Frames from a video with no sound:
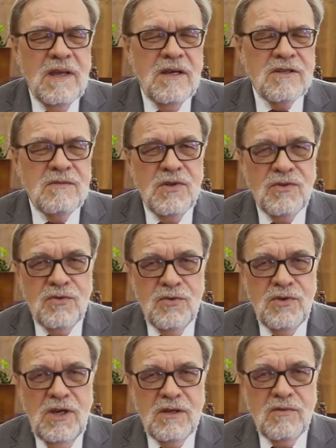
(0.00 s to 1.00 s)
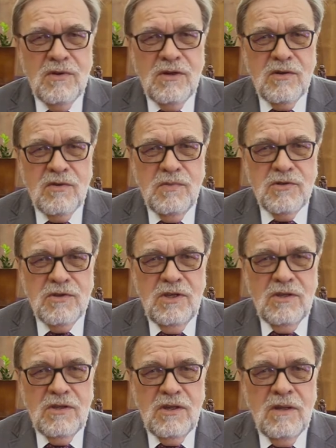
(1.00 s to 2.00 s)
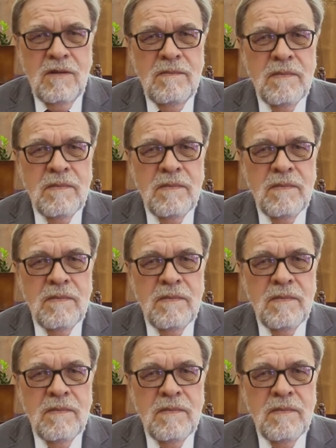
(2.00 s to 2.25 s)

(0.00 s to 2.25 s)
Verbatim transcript: ażeby studia, które rozpoczniecie,